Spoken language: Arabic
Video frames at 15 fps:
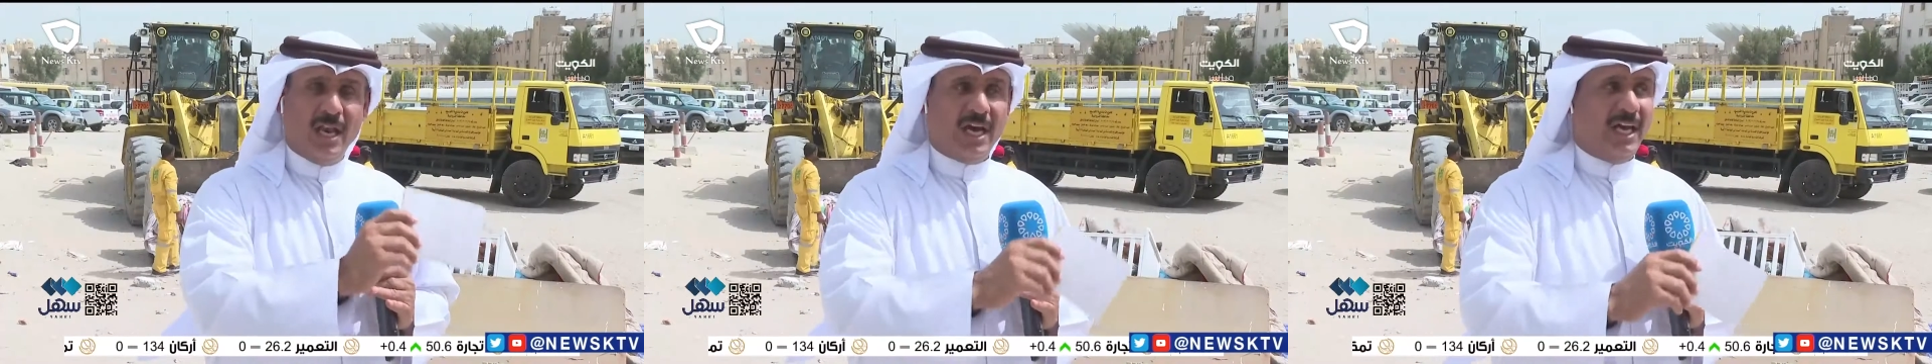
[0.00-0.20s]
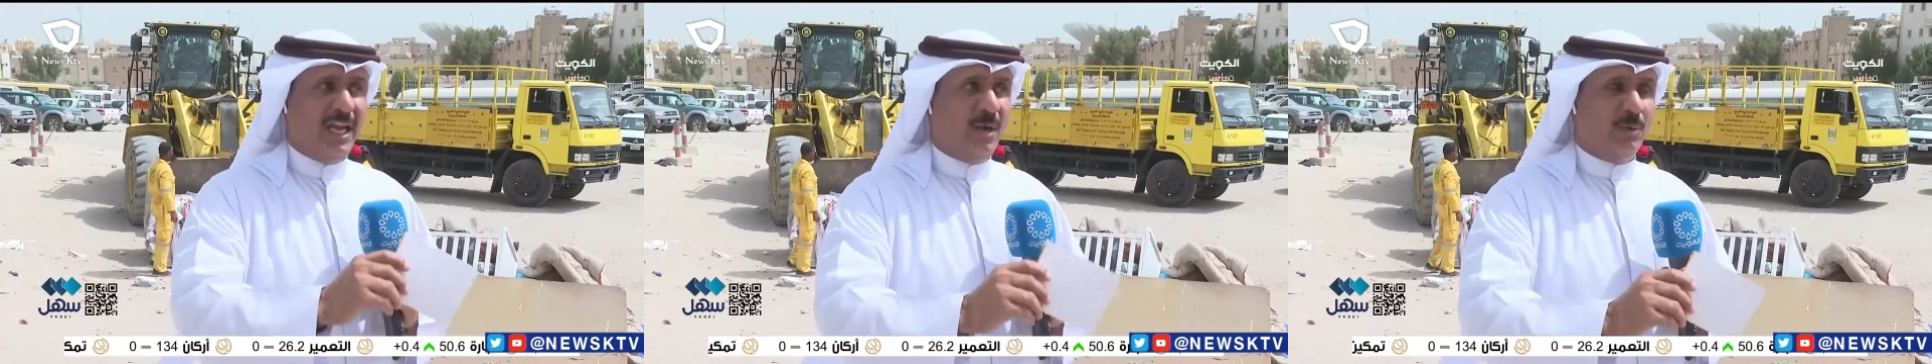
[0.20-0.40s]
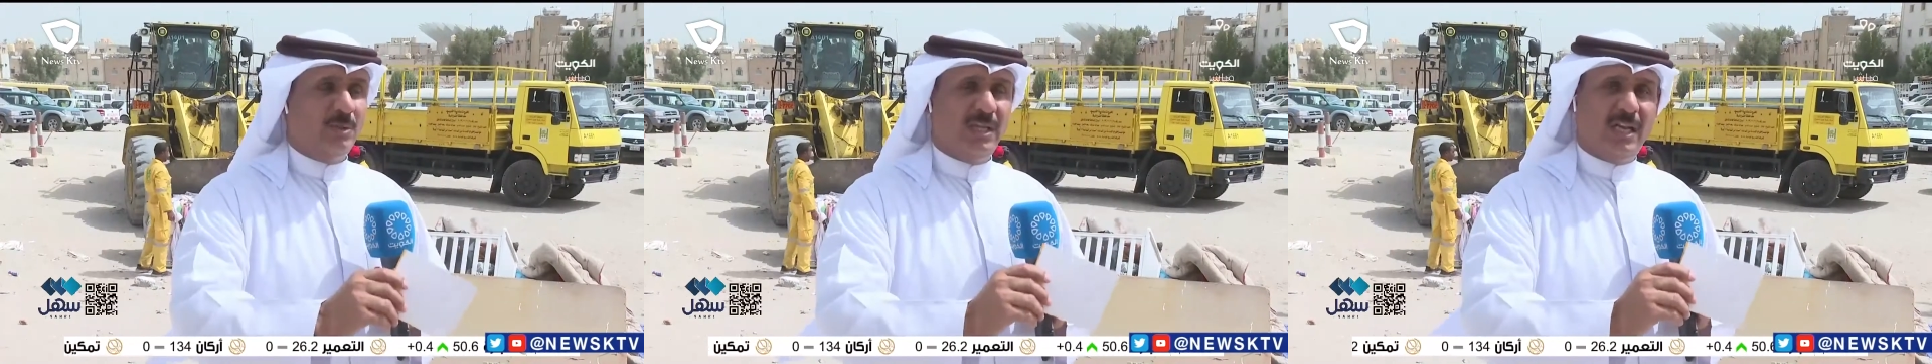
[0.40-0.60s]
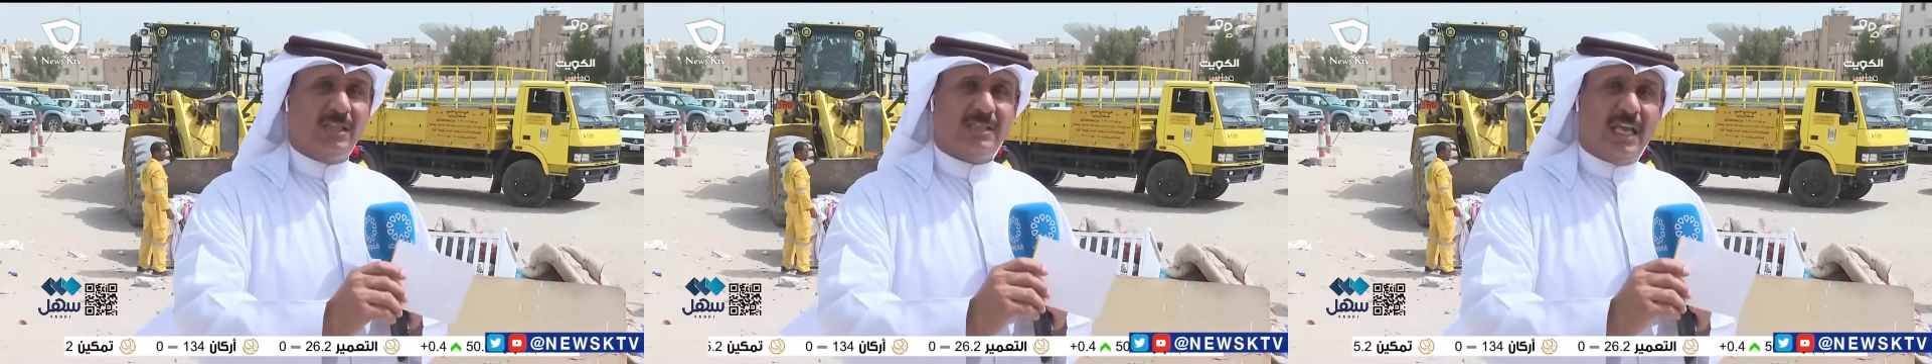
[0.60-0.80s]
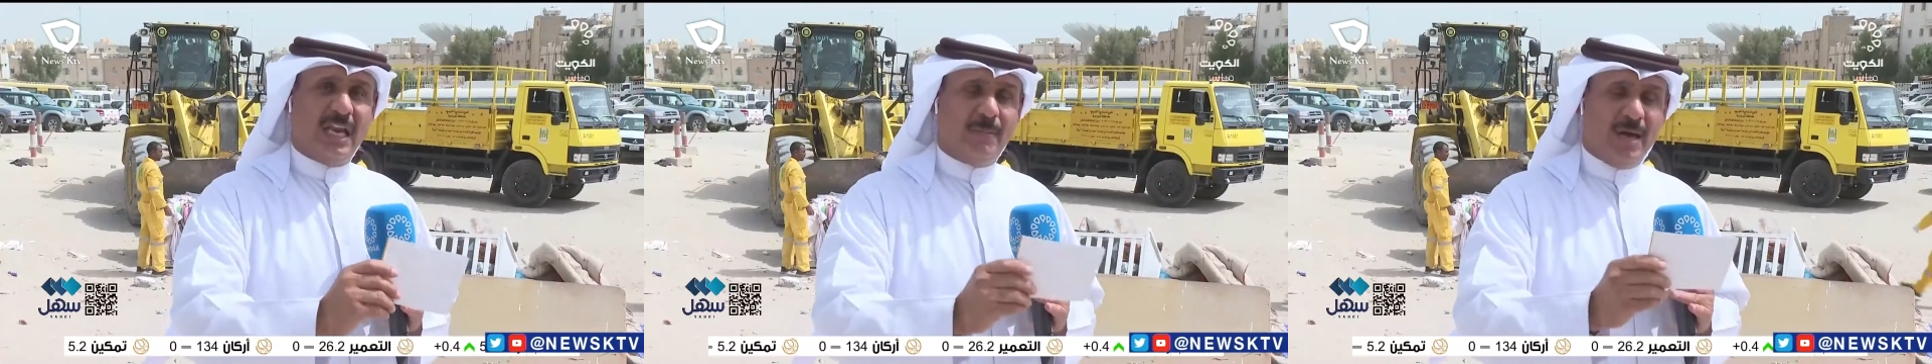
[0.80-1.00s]
لكن احنا ودنا
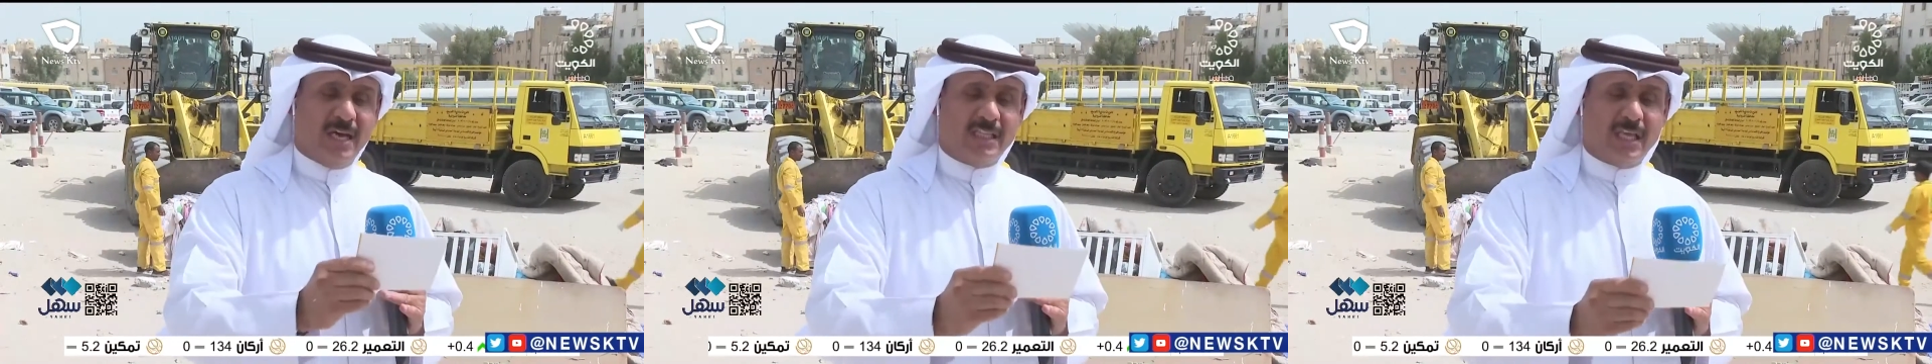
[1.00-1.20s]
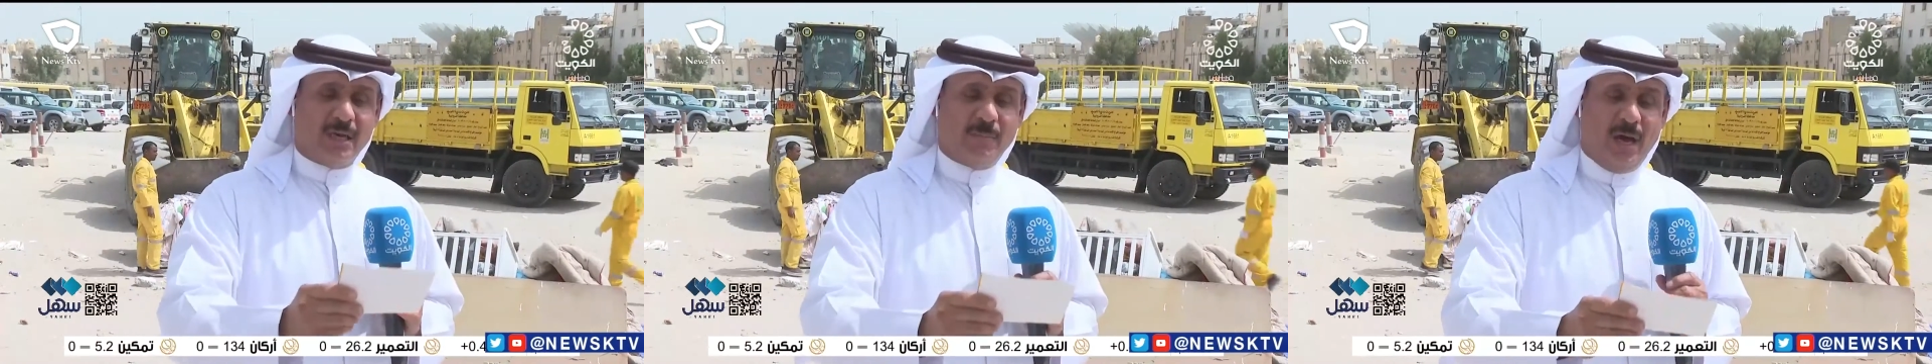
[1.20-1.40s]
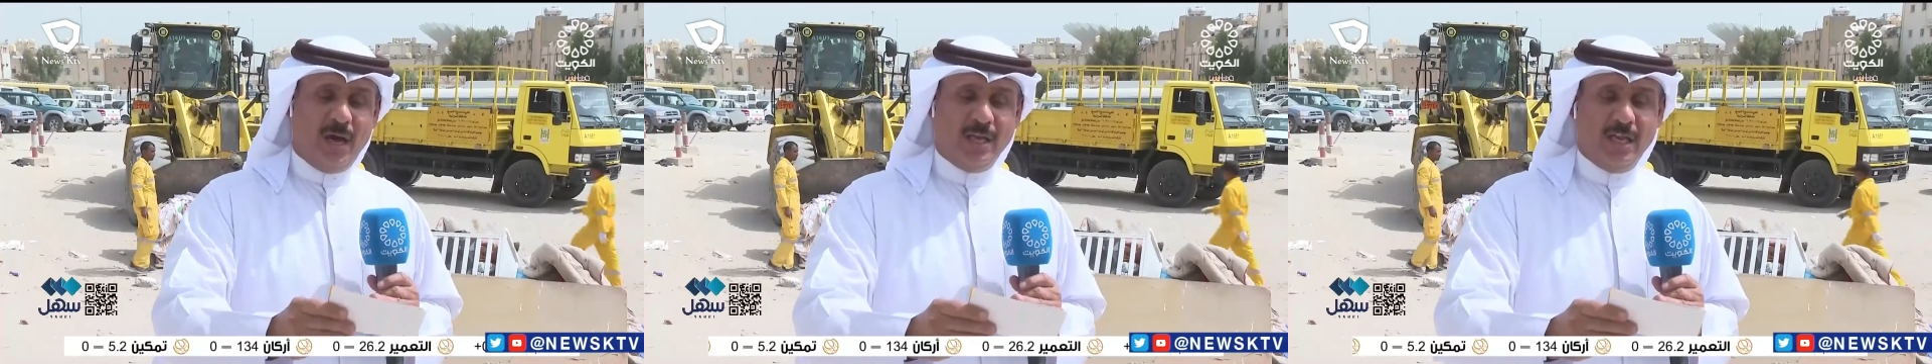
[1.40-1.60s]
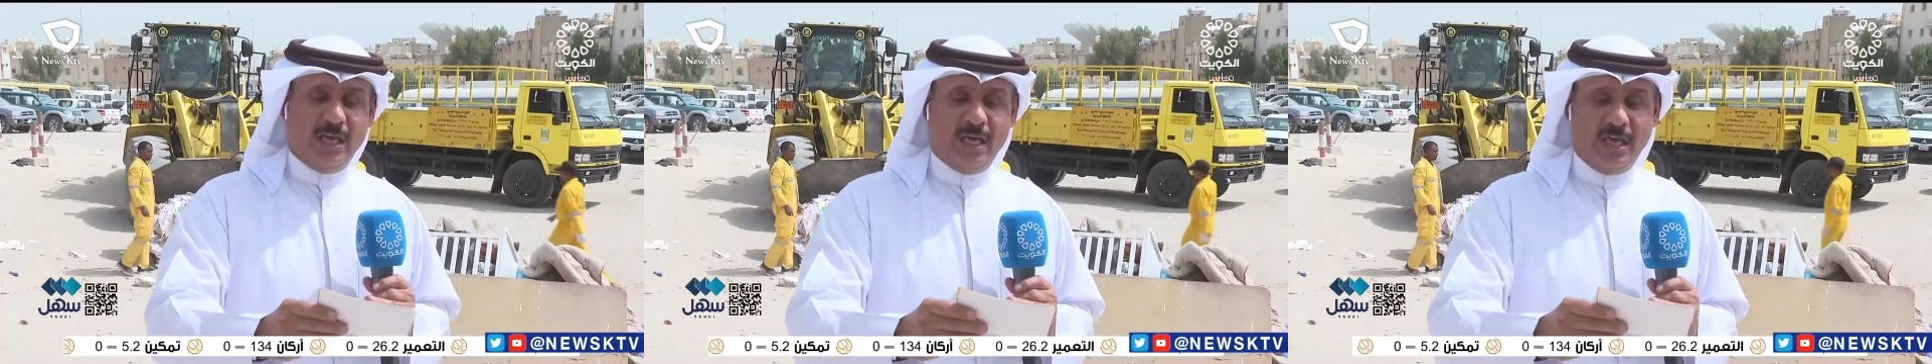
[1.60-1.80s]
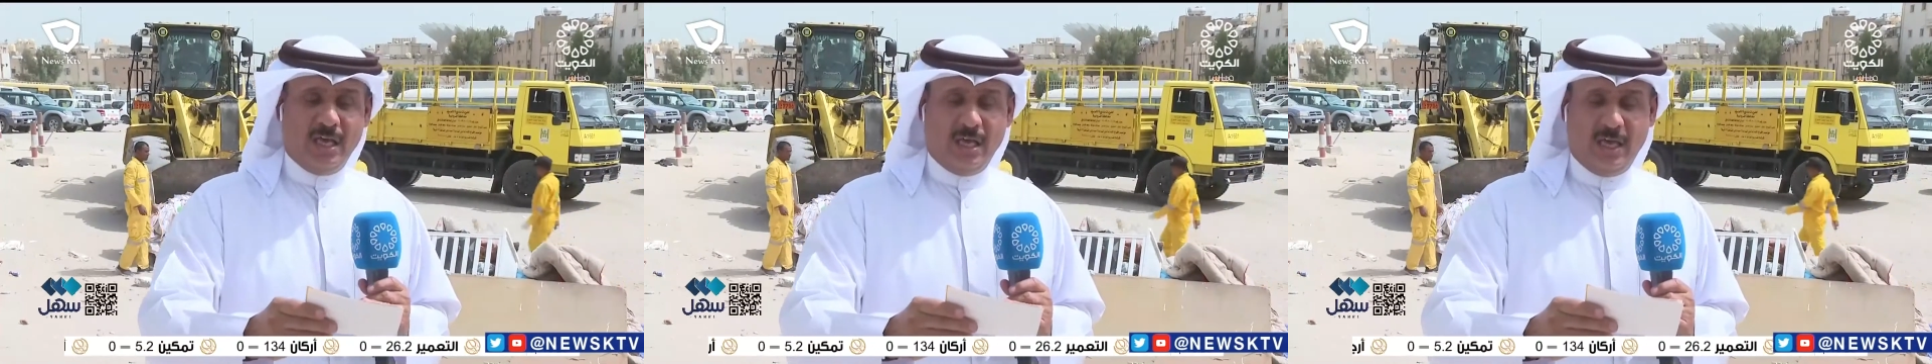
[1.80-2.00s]
نتكلم اكثر
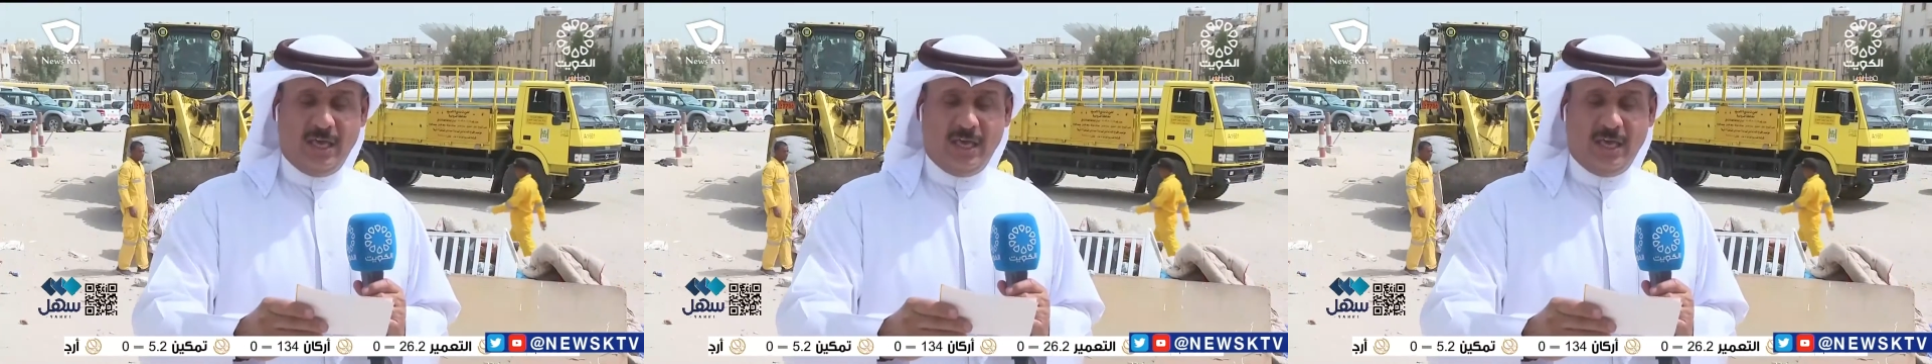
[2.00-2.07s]
معنا آه،